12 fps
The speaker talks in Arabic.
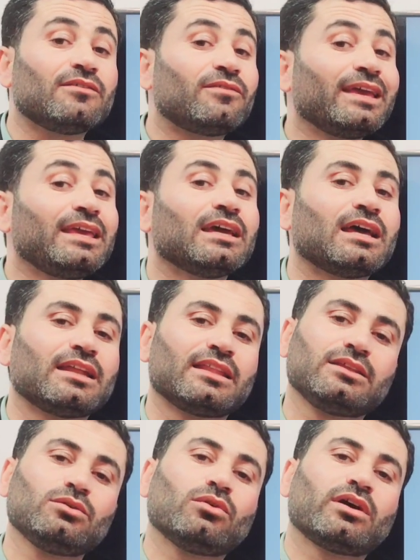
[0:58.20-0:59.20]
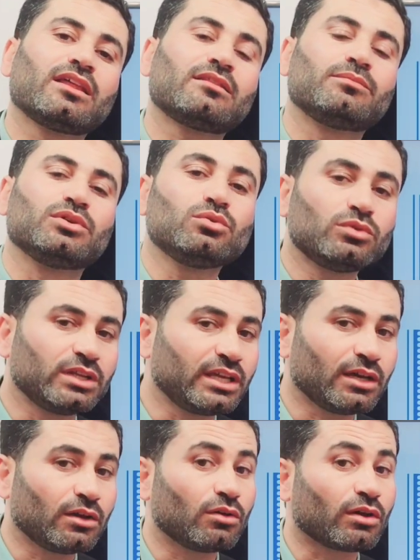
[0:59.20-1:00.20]
الفيء الذي يؤخذ
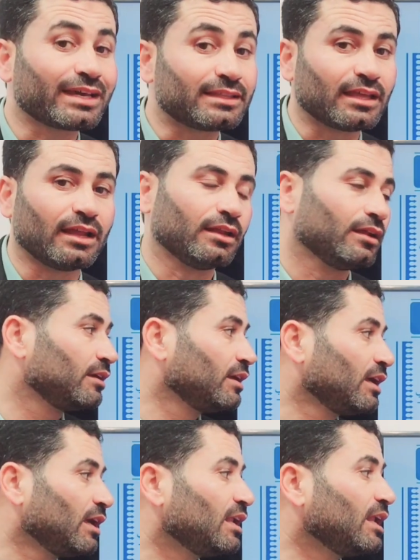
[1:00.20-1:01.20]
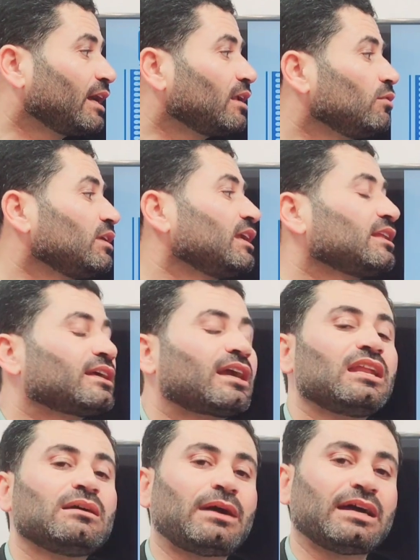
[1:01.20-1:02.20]
بدون قتال لكن هنا
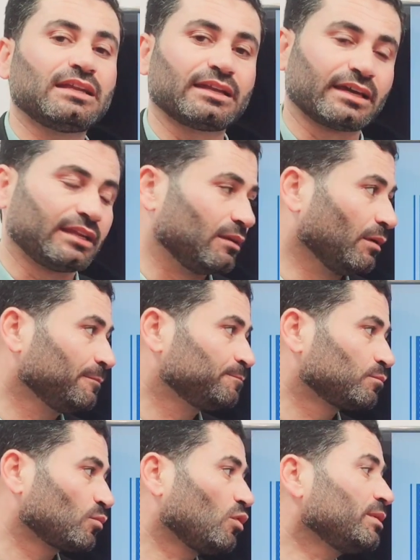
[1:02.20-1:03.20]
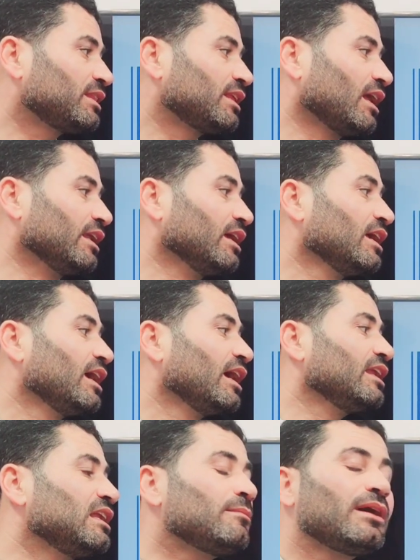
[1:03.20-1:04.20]
نتكلم عن الغنيمة وبالتالي
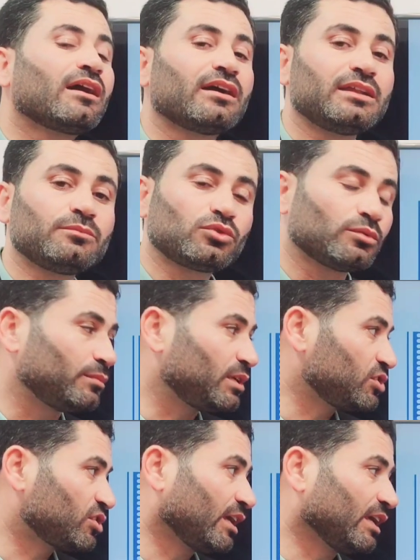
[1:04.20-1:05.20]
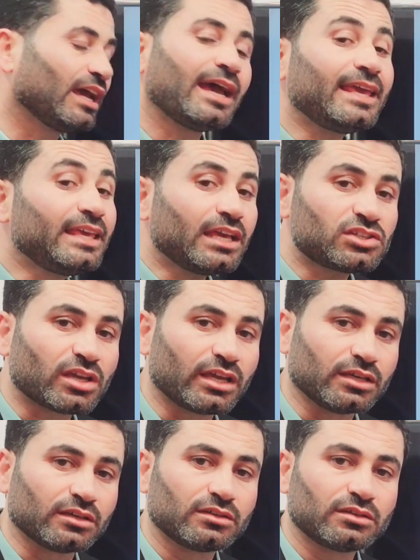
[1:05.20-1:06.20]
إنما غنمتم من شيء أي
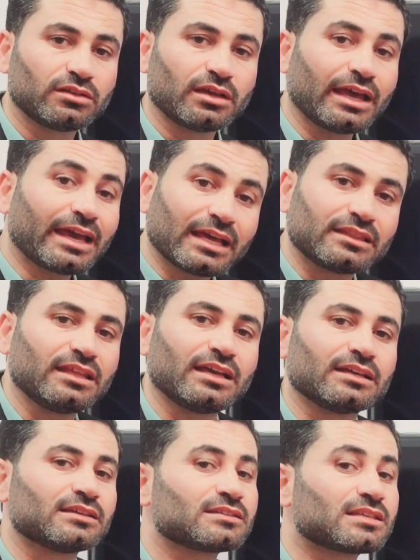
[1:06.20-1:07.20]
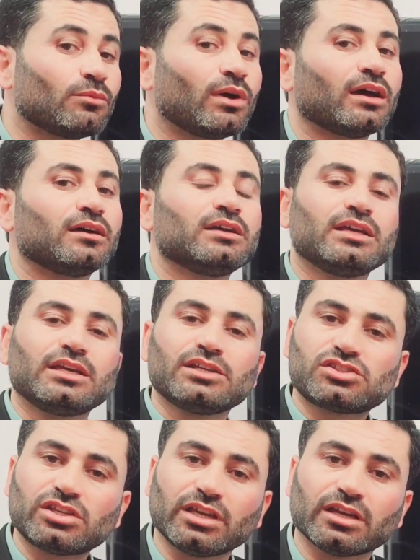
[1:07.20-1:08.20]
شيء أخذناه سواء
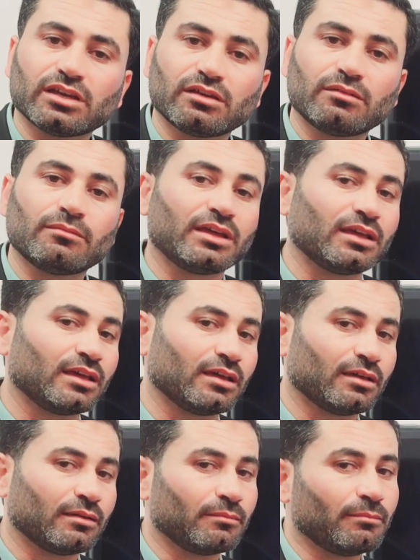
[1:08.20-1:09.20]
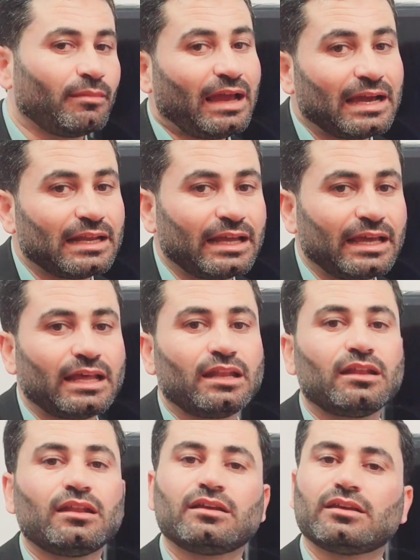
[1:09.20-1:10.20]
شيء آه،
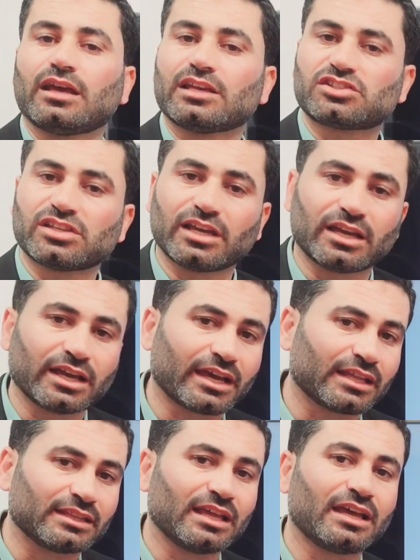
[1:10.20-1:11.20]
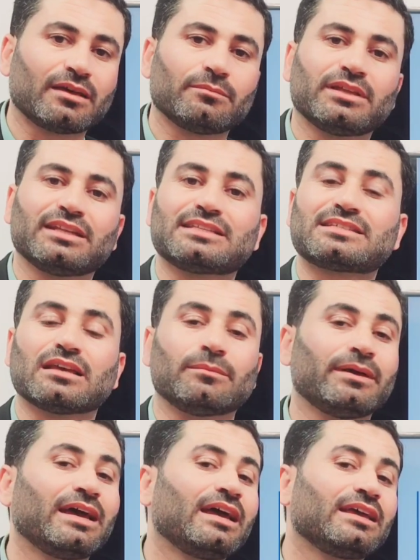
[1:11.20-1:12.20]
حلال أشياء أخذناها من
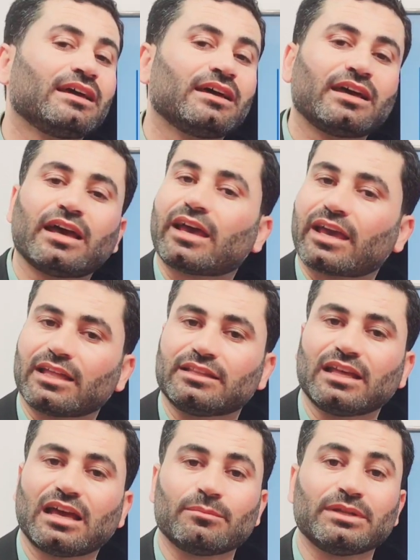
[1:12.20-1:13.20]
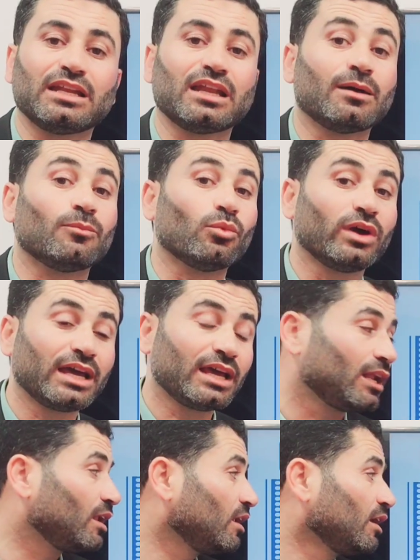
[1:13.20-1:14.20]
السبايا أخذناها من
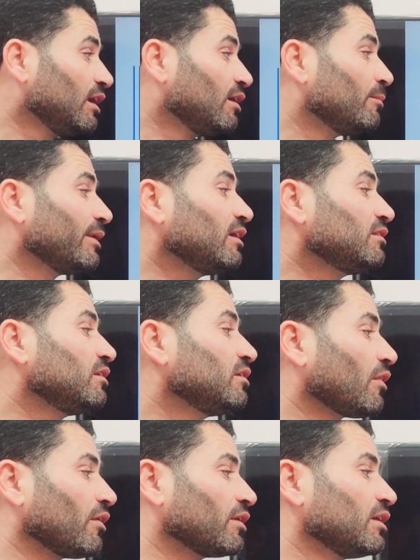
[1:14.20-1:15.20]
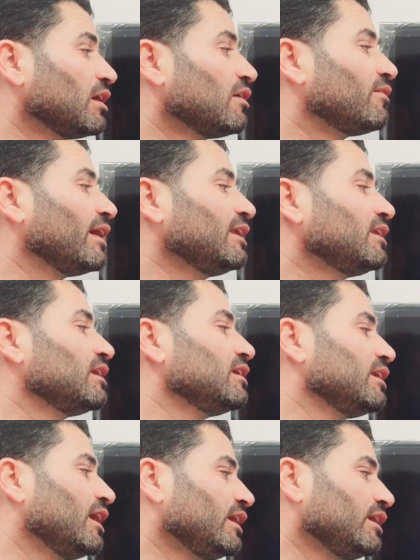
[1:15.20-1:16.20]
الأموال بغض النظر فإن
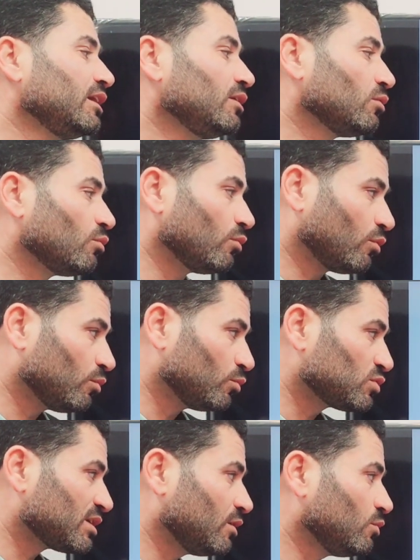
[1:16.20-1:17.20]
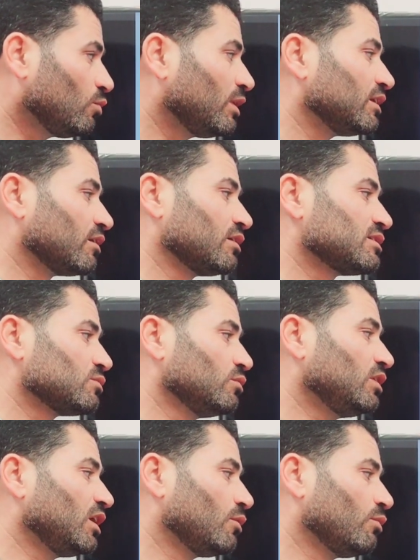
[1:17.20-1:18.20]
لله خمسه
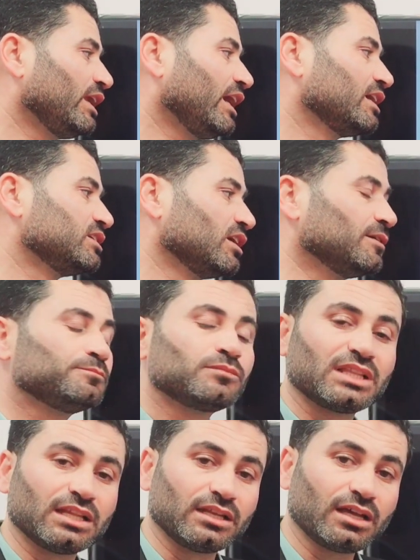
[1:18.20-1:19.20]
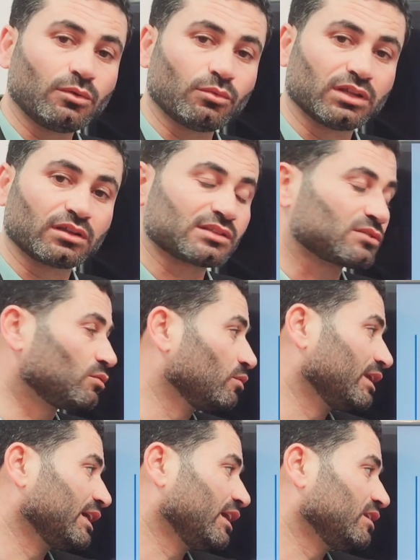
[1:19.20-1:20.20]
وللرسول أول حاجة لله ولرسوله
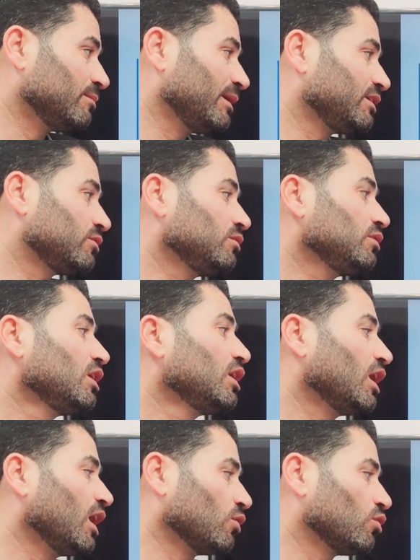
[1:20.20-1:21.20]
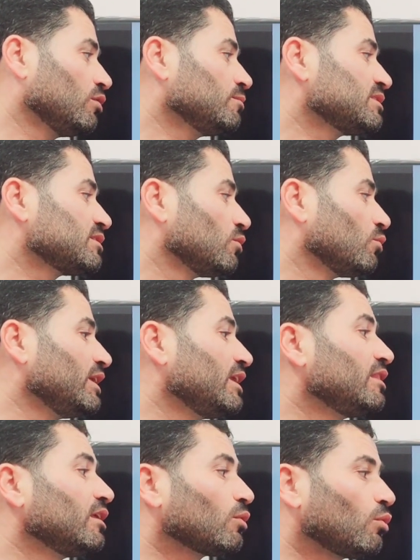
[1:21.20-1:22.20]
ولآل بيته الخمس
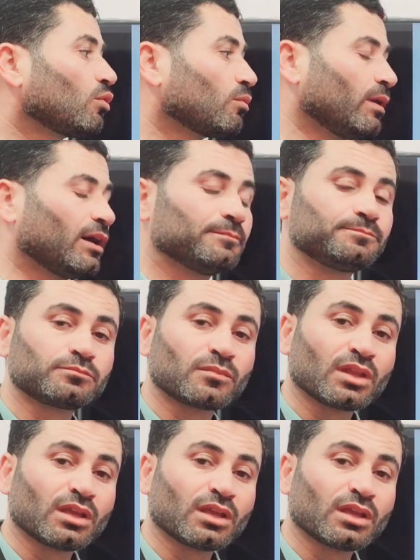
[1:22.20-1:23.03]
ولذي القربى